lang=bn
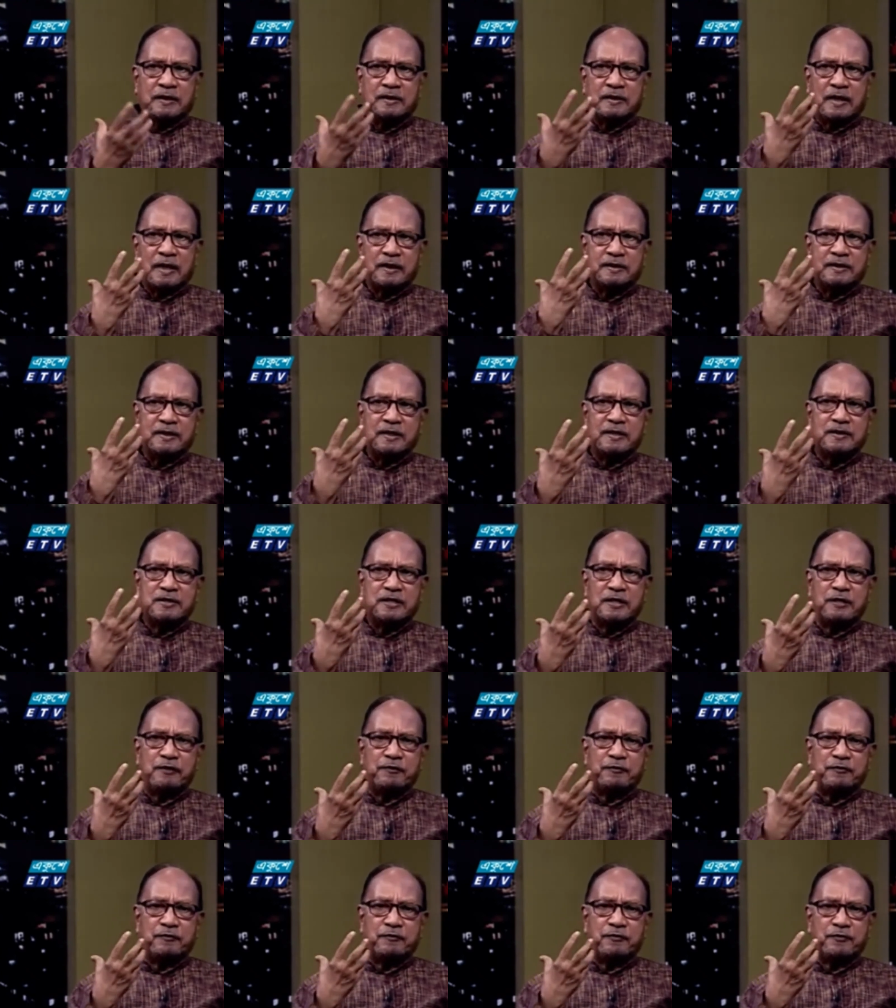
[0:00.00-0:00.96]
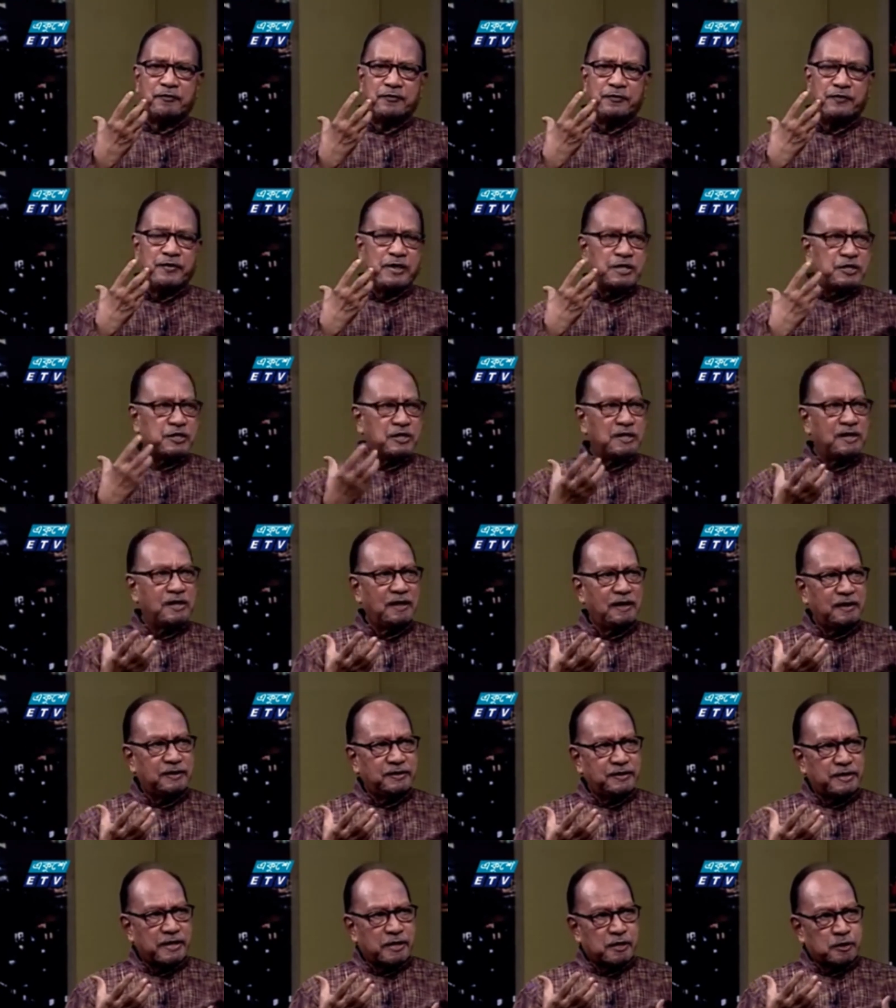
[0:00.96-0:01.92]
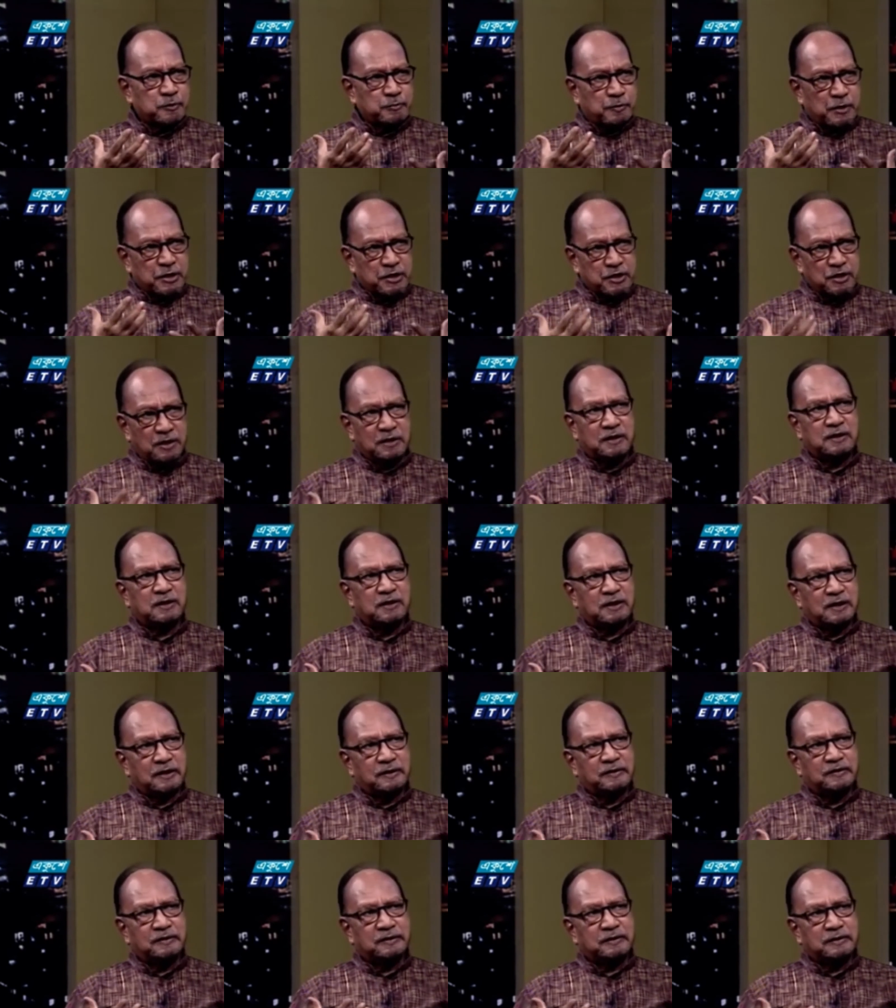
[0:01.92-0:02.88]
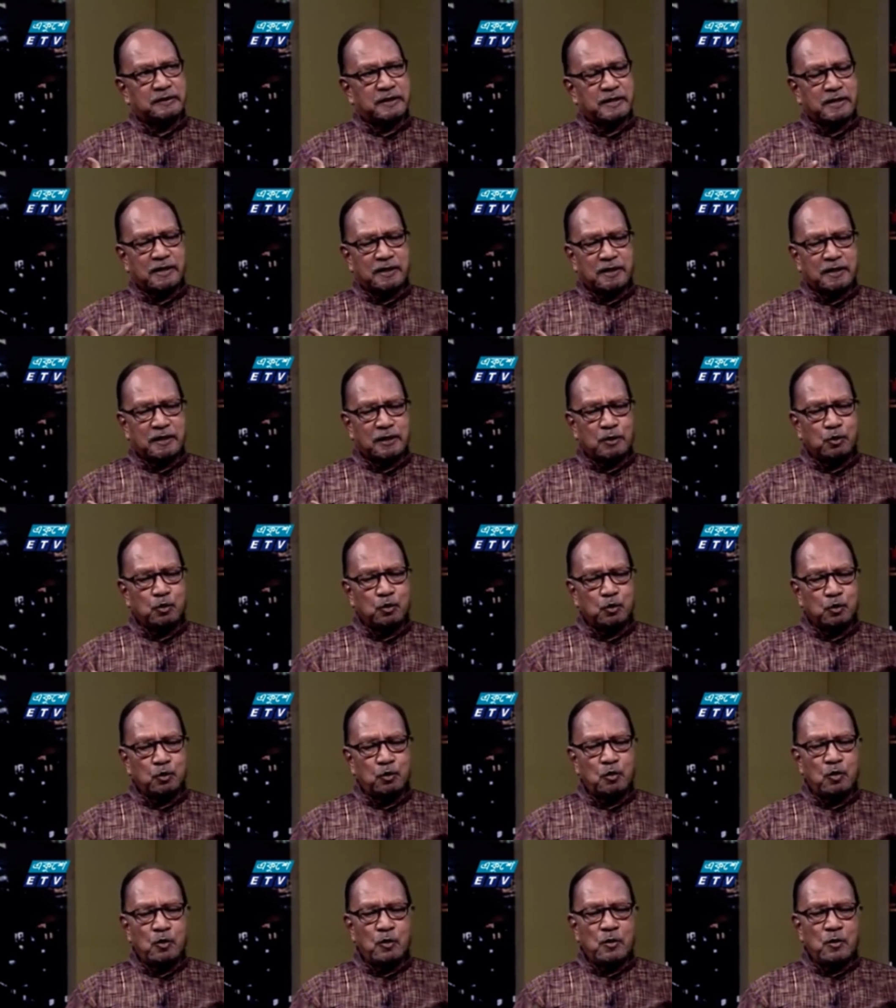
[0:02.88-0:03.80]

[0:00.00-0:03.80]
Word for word: তাদের যে ফেসিয়াল যে এক্সপ্রেশনটা সেখানে কিন্তু